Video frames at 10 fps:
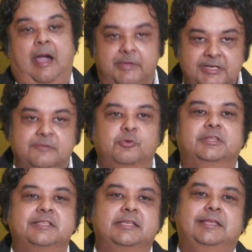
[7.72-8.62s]
আমি যেটা
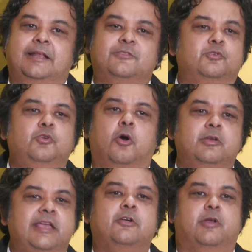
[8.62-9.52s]
বলতে চাই তারা তো কোনো
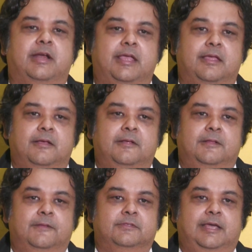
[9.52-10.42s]
অন্যায় করে নাই
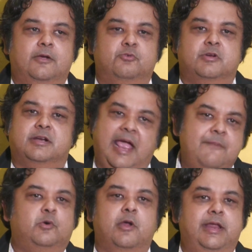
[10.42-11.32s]
তারা কোনো
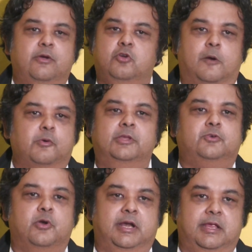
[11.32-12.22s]
ক্রাইম করে নাই কোনো অপরাধ
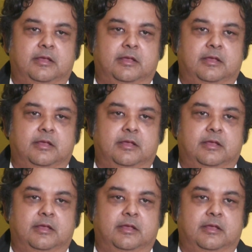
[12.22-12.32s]
করে নেই